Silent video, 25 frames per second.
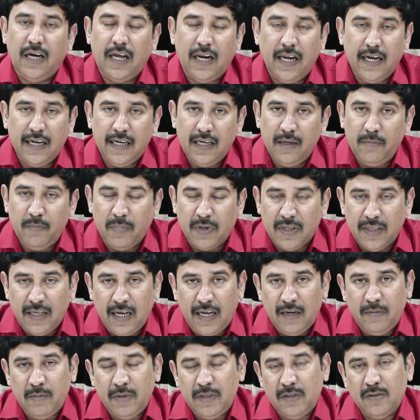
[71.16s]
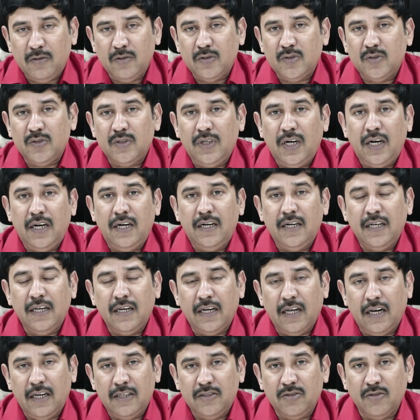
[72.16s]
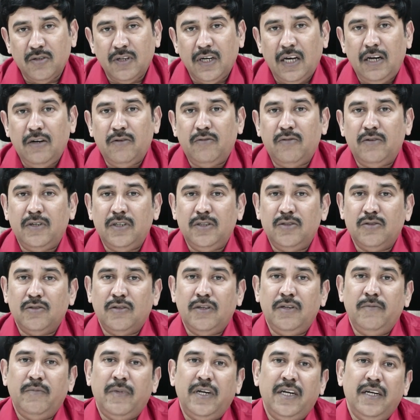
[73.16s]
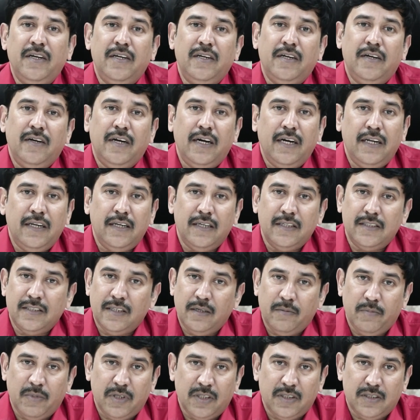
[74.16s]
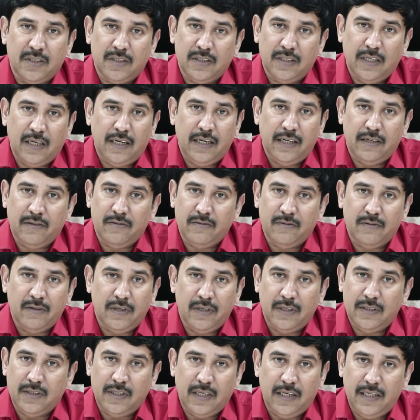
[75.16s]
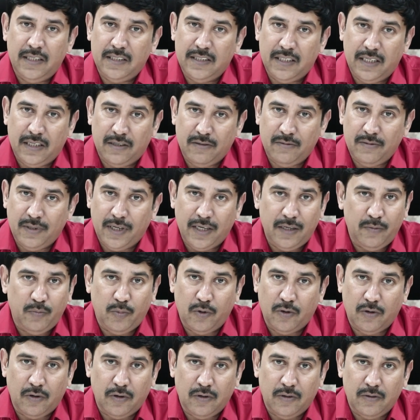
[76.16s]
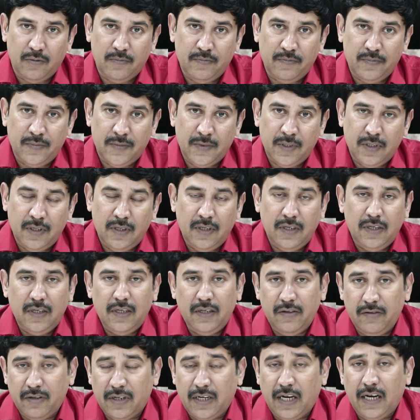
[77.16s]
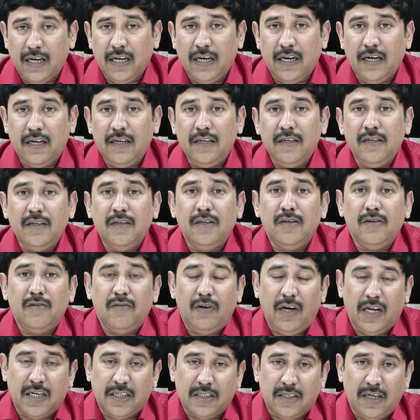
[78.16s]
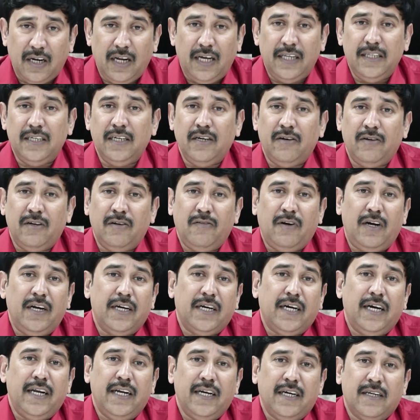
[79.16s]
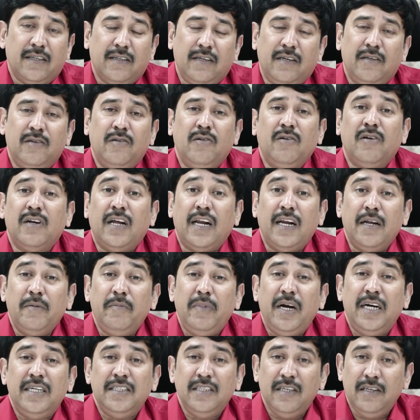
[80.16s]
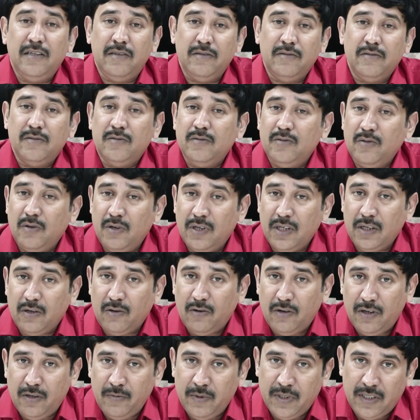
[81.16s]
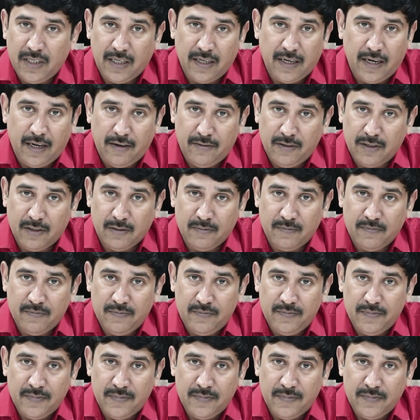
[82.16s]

అలాగే ప్రధానమంత్రి వస్తున్నాడంటే నల్ల చొక్కాలు కుట్టించుకొని మరీ వెళ్ళి నిరసన ప్రదర్శన తెలియటం తెలియజేయటం ఎయిర్పోర్ట్లో ఇవి కాక లక్షలాదిగా ఉన్న వాళ్ళ కార్యకర్తలందరూ నల్ల బ్యాడ్జీలు తోటి రోడ్డు మీదకి రావటం